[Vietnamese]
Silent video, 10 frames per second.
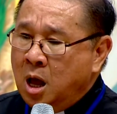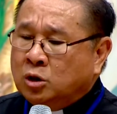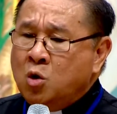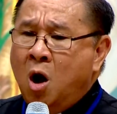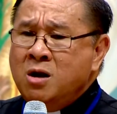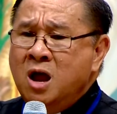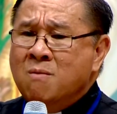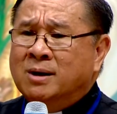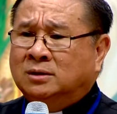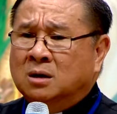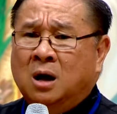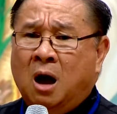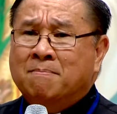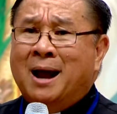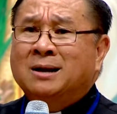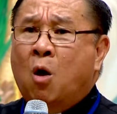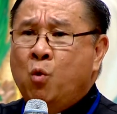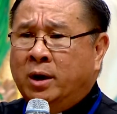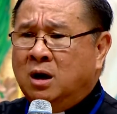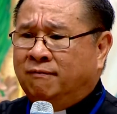Tôi nói nếu mà trường hợp mà anh cầu
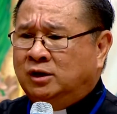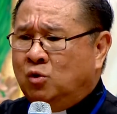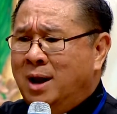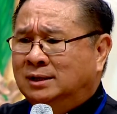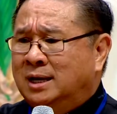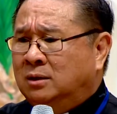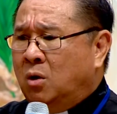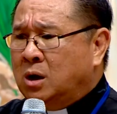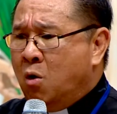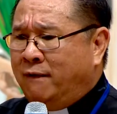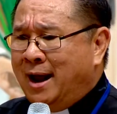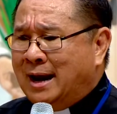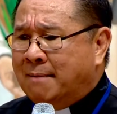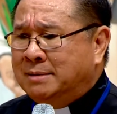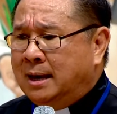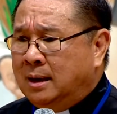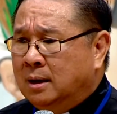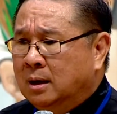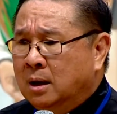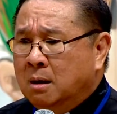nguyện được với Chúa, anh xin tôi cầu với anh làm gì?
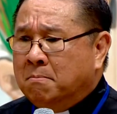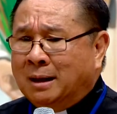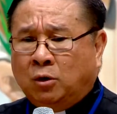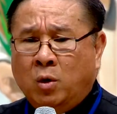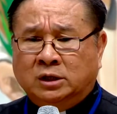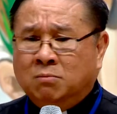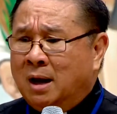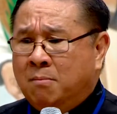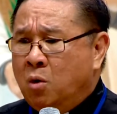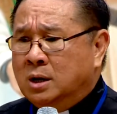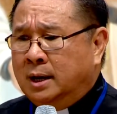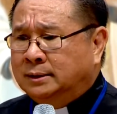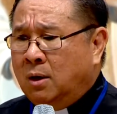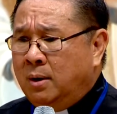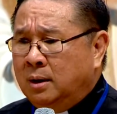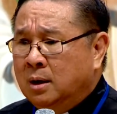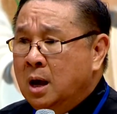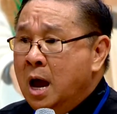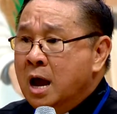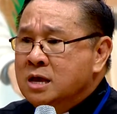Mà tôi chỉ là một người thôi.
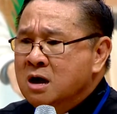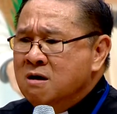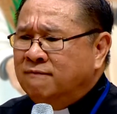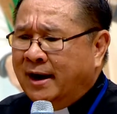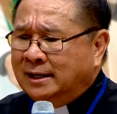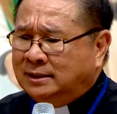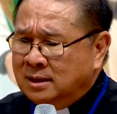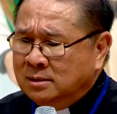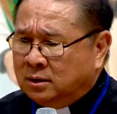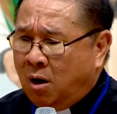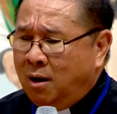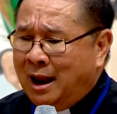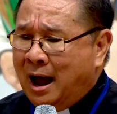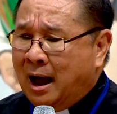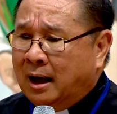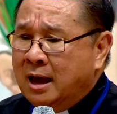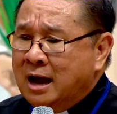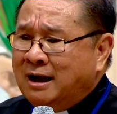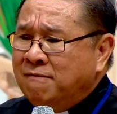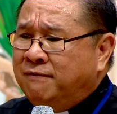Như vậy chứng tỏ là
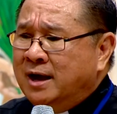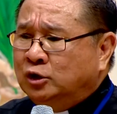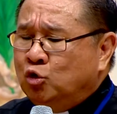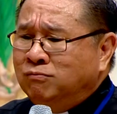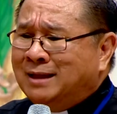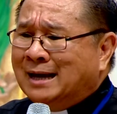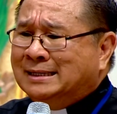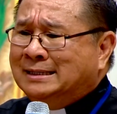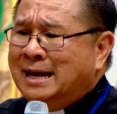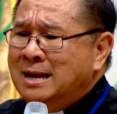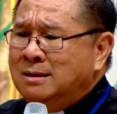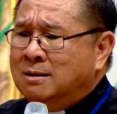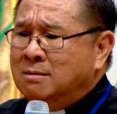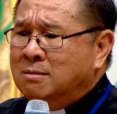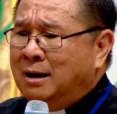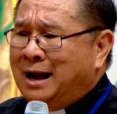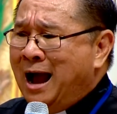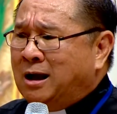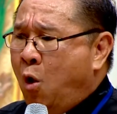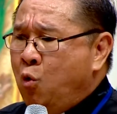cái việc chúng ta xin những người khác
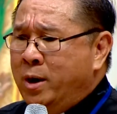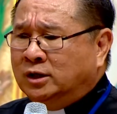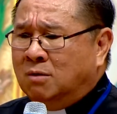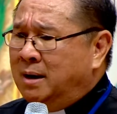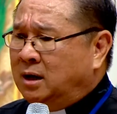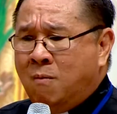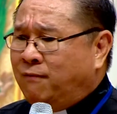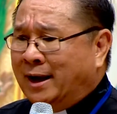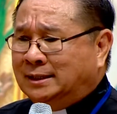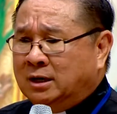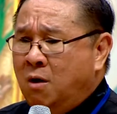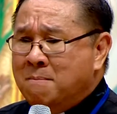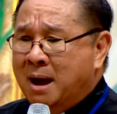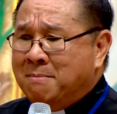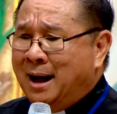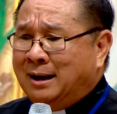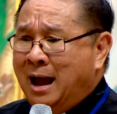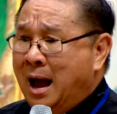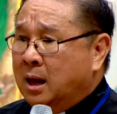cầu nguyện cho mình không phải chỉ có mẹ Maria.